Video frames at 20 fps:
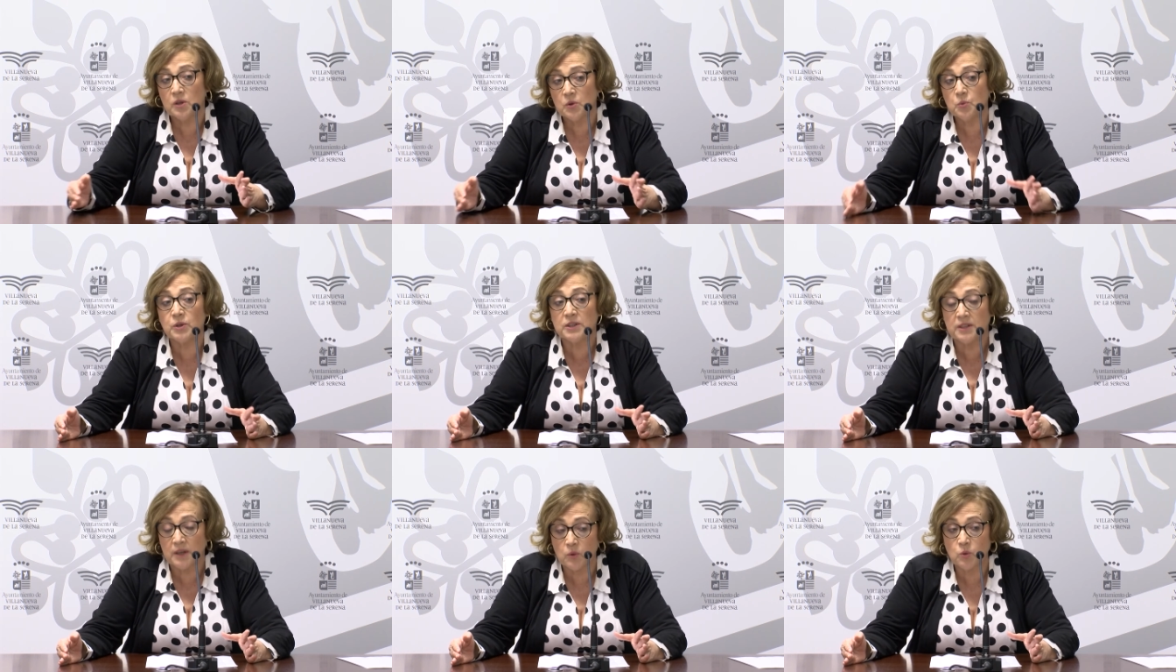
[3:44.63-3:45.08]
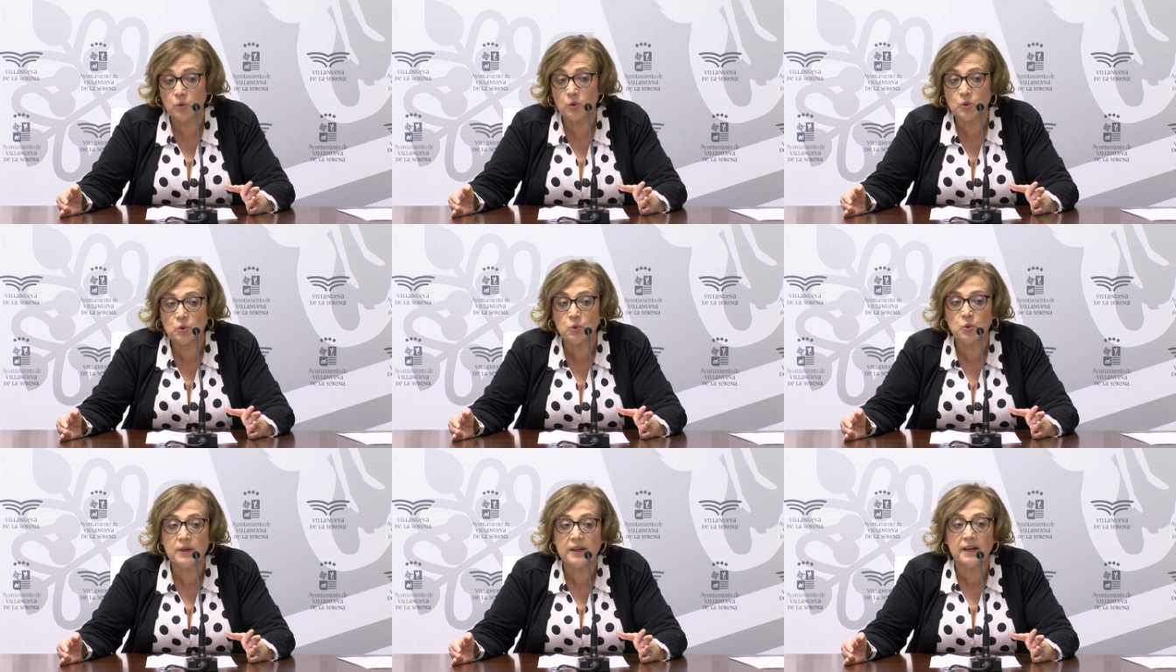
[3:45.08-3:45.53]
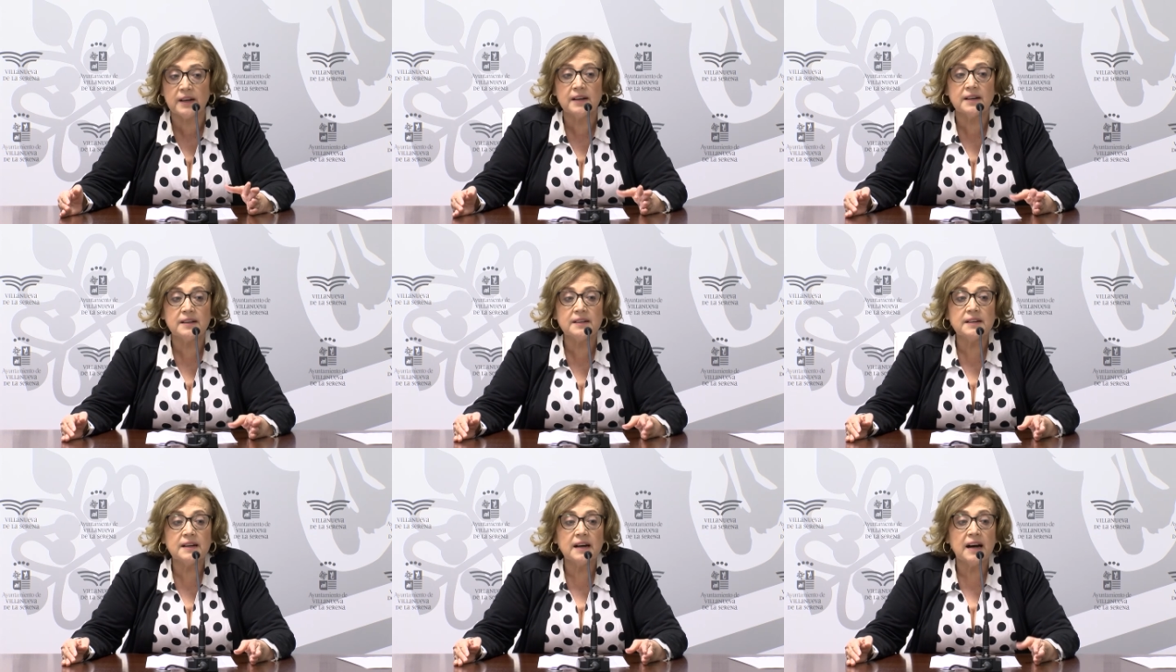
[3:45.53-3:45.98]
nuestra cultura,
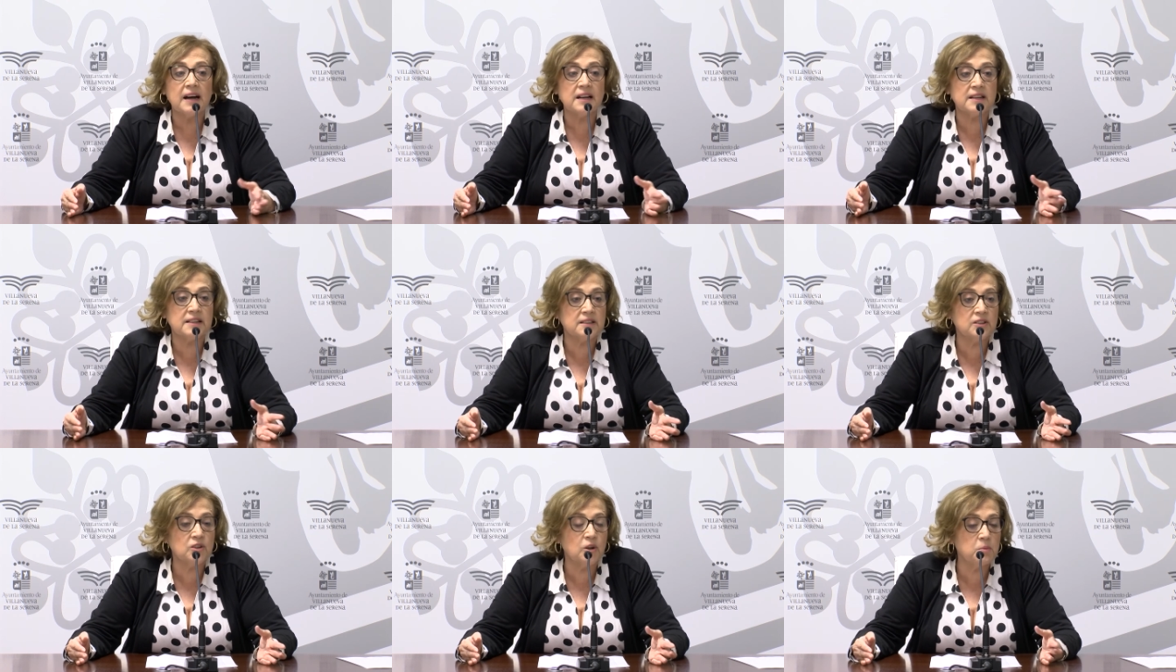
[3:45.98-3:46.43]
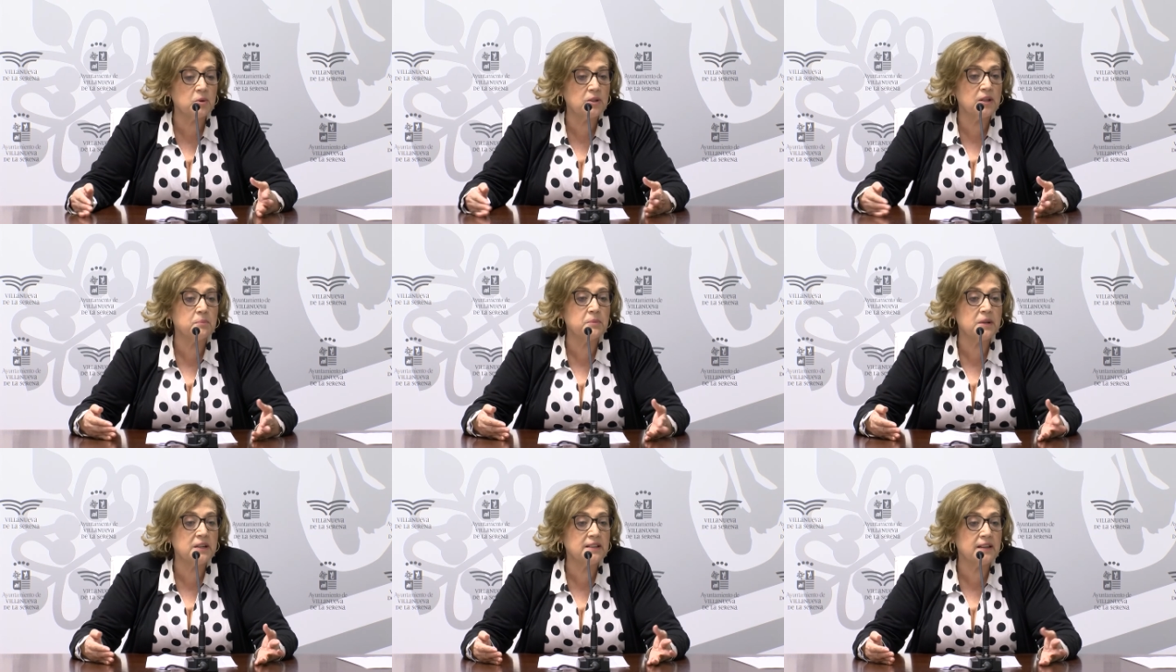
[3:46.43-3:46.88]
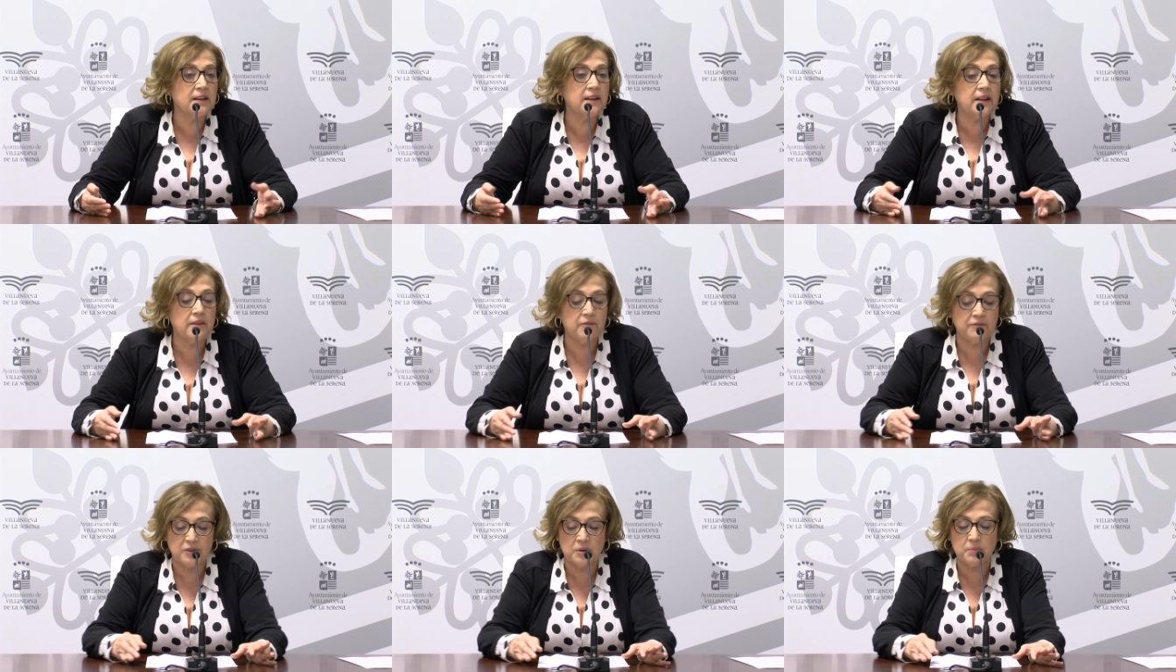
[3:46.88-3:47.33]
así como también se les
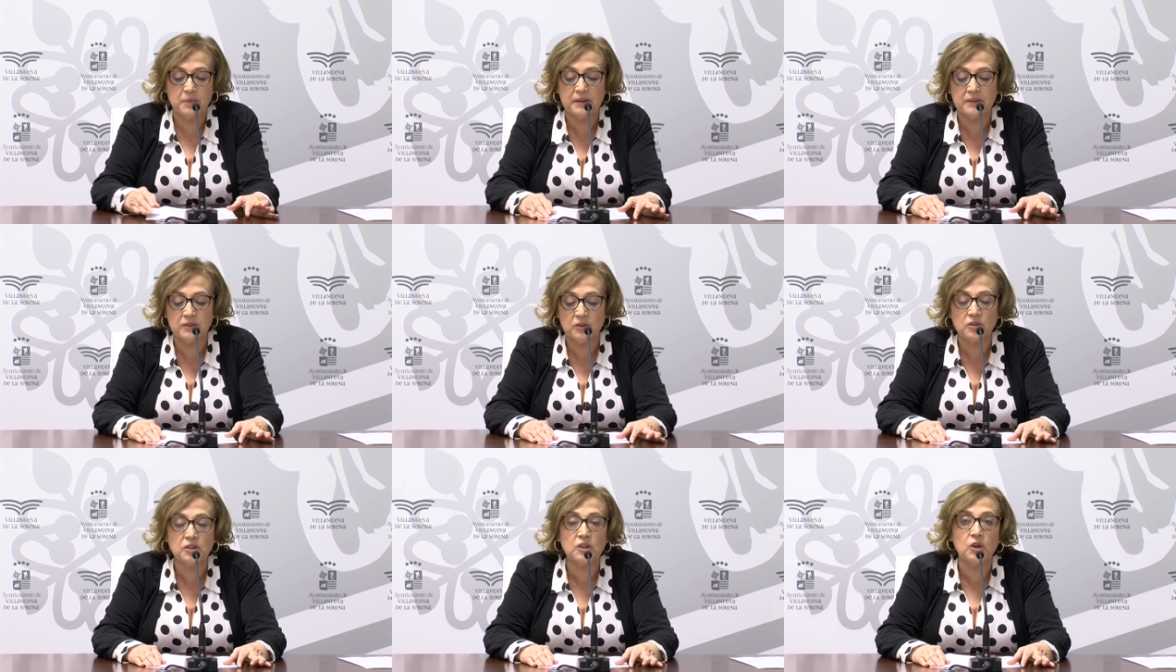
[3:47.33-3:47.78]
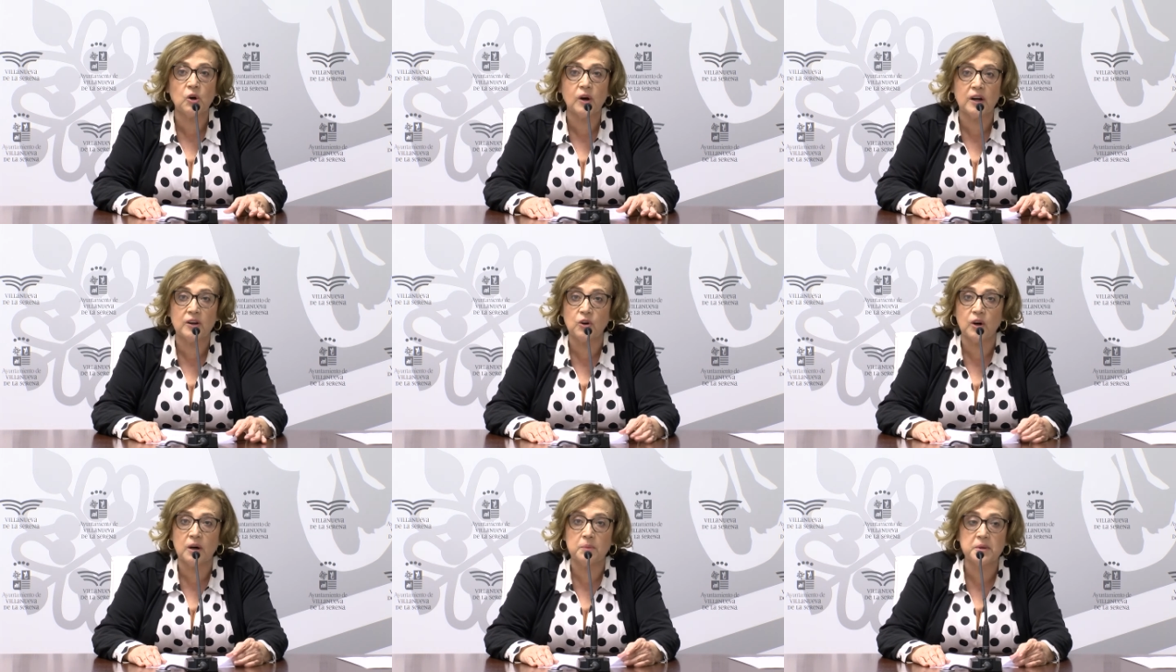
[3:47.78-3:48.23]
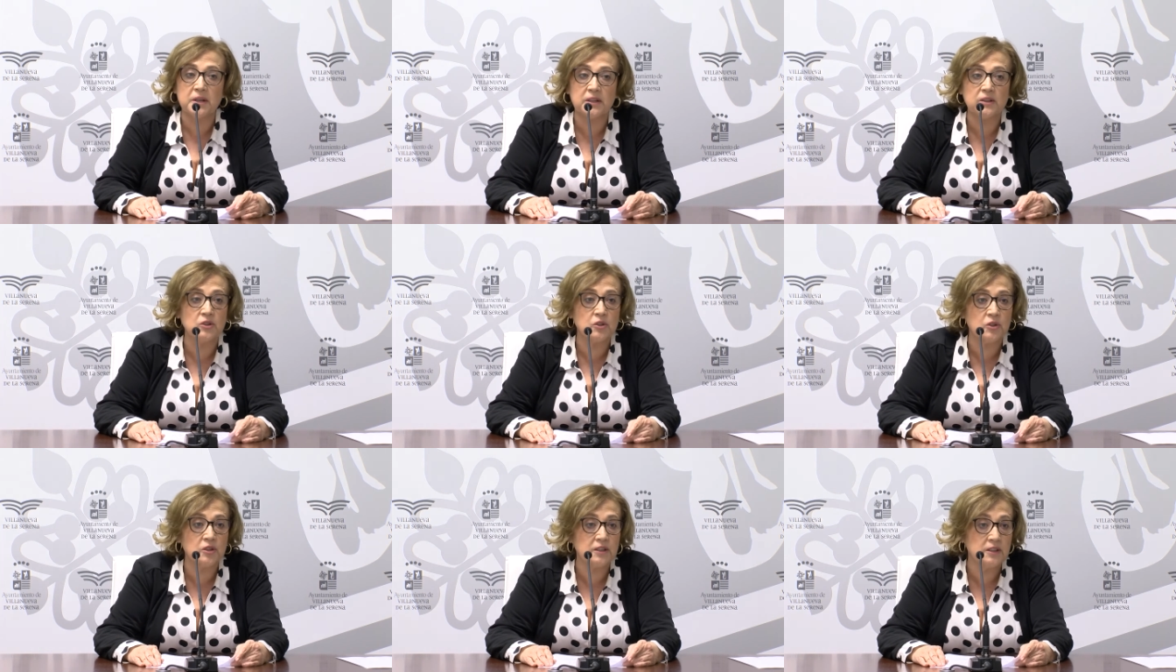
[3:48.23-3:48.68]
da información de los
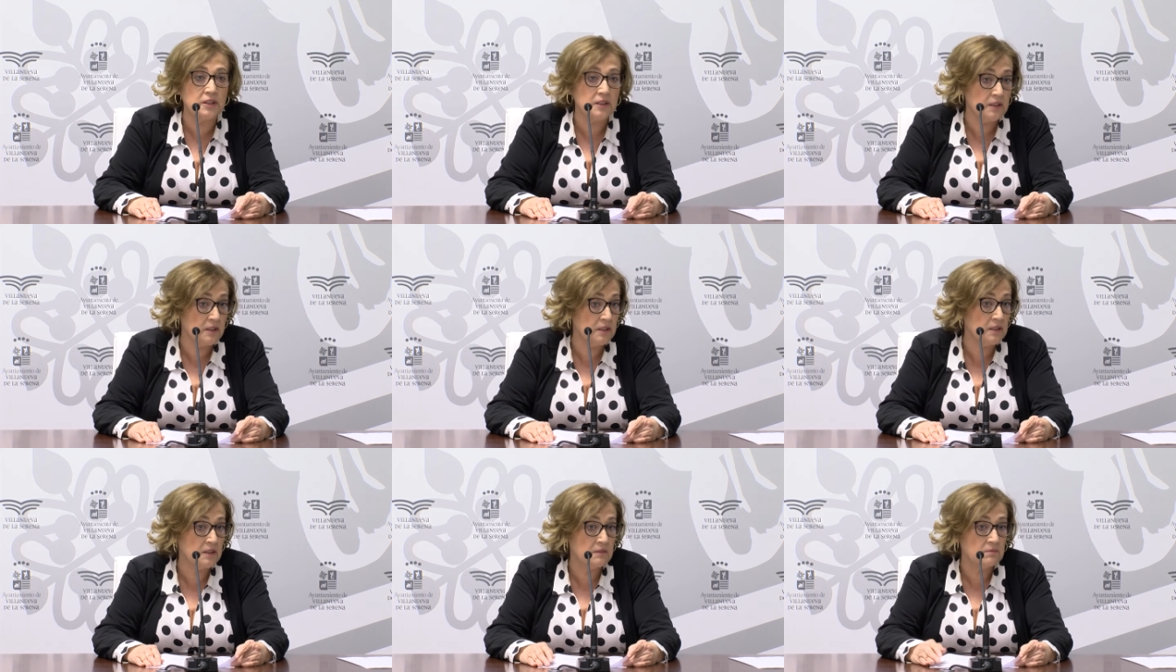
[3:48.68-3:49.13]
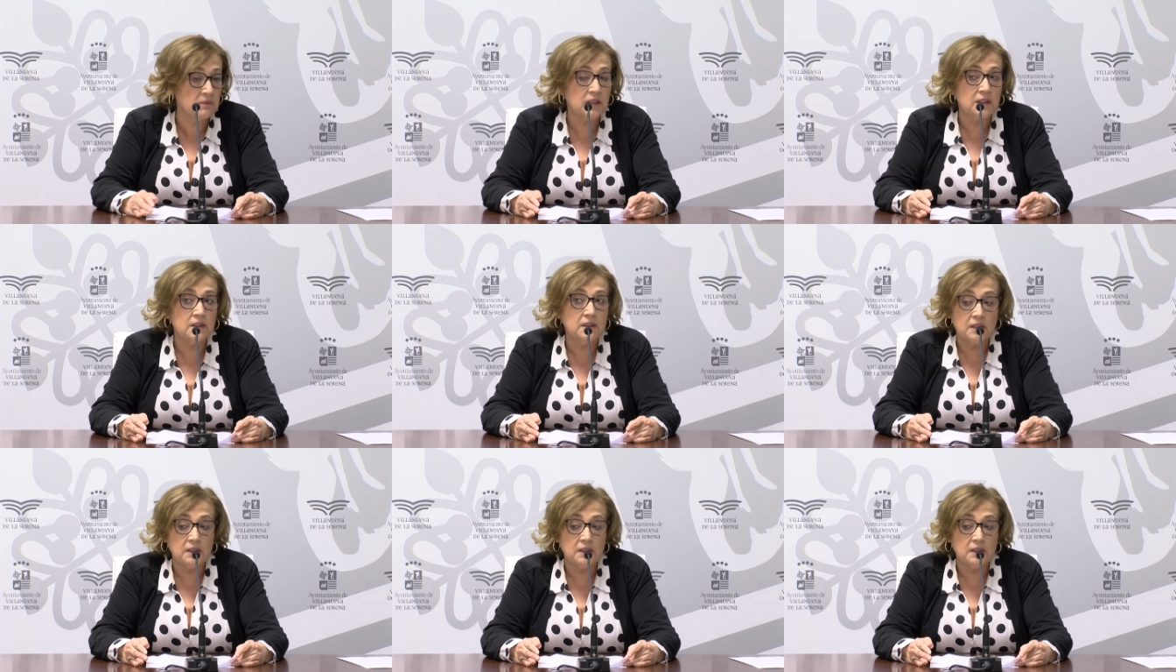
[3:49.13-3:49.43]
alojamientos y,